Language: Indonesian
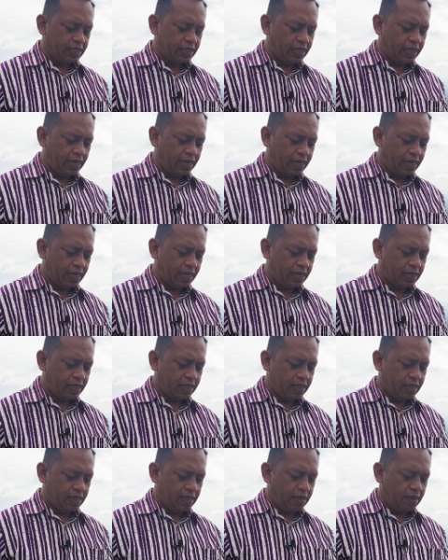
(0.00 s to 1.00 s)
ialah
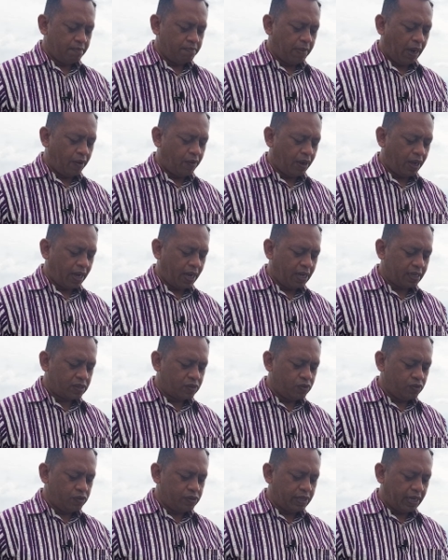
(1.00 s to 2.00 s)
bahwa
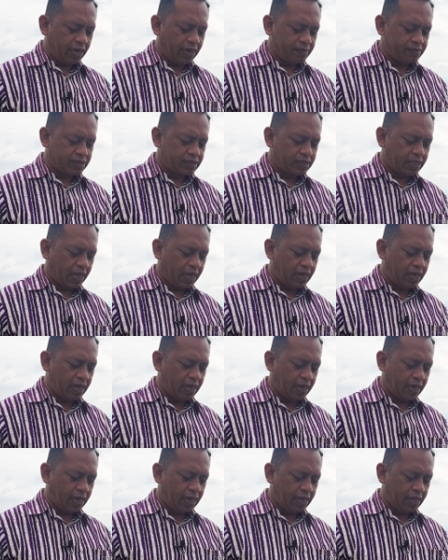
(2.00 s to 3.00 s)
aku dalam segala
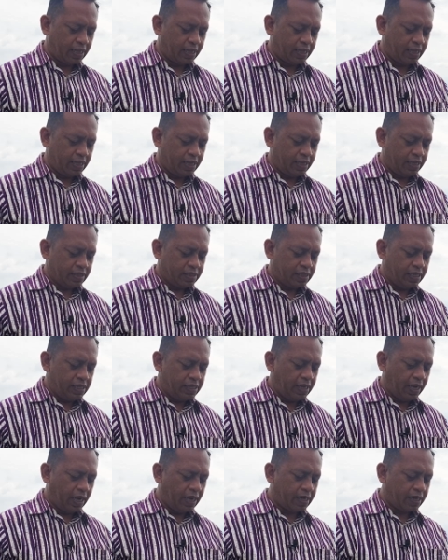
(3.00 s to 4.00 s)
hal
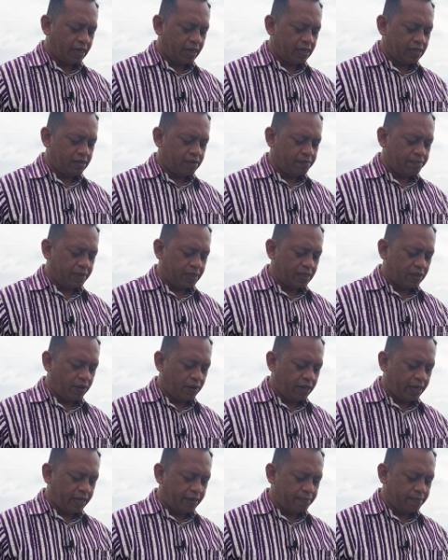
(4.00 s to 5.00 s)
tidak akan
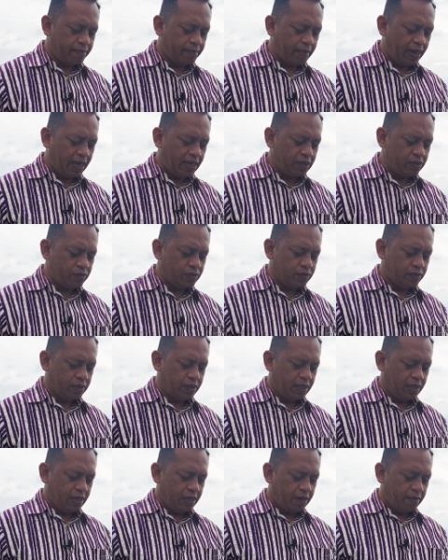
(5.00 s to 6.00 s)
beroleh malu,
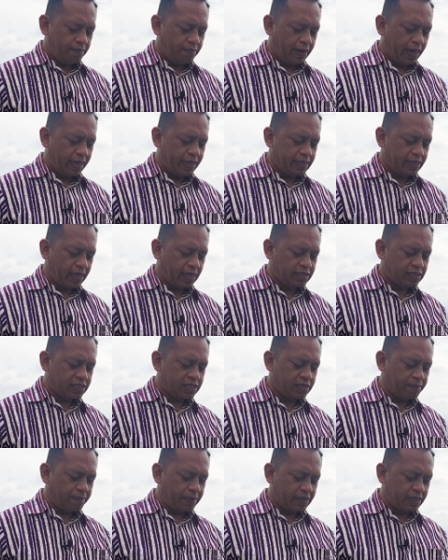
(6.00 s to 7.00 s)
melainkan
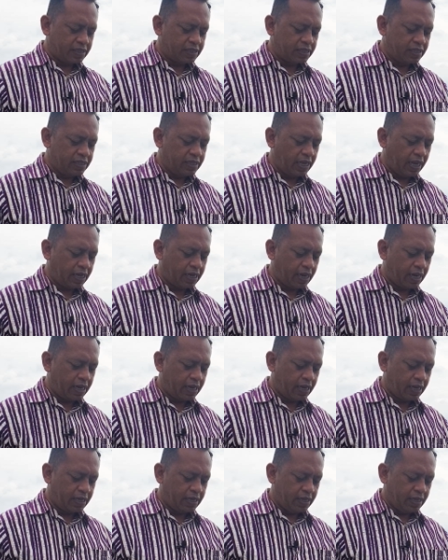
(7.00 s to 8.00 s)
seperti sedia
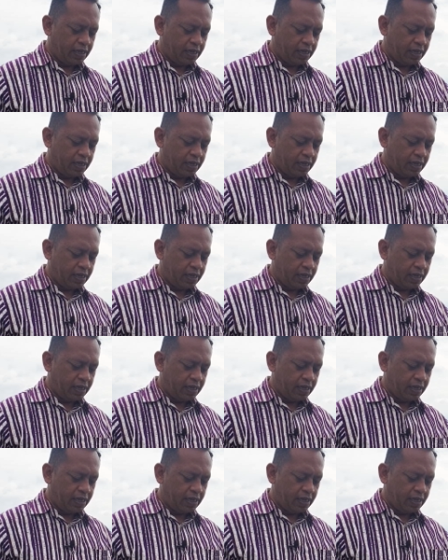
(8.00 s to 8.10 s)
kala.